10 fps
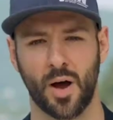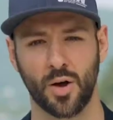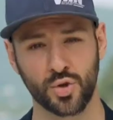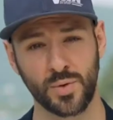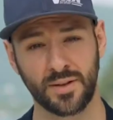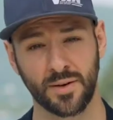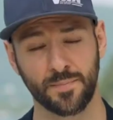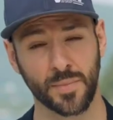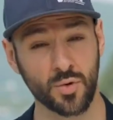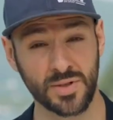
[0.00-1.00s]
Ensuite,
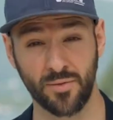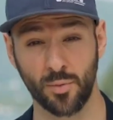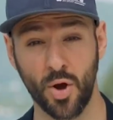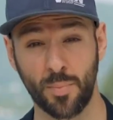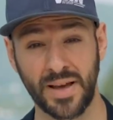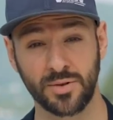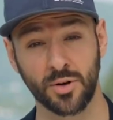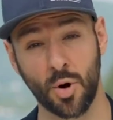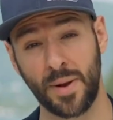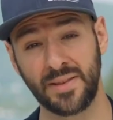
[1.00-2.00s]
nous avons mis en place une
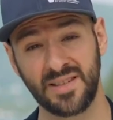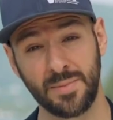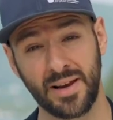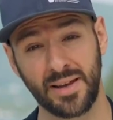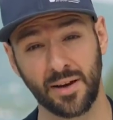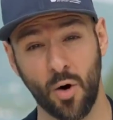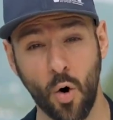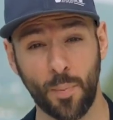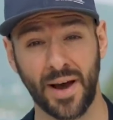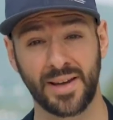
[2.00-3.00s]
campagne d'emailing
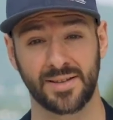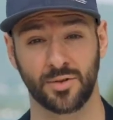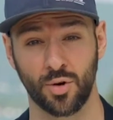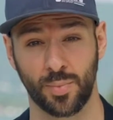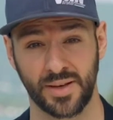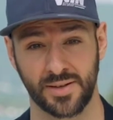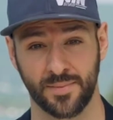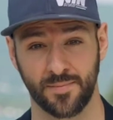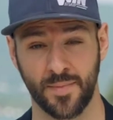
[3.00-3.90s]
auprès des entreprises.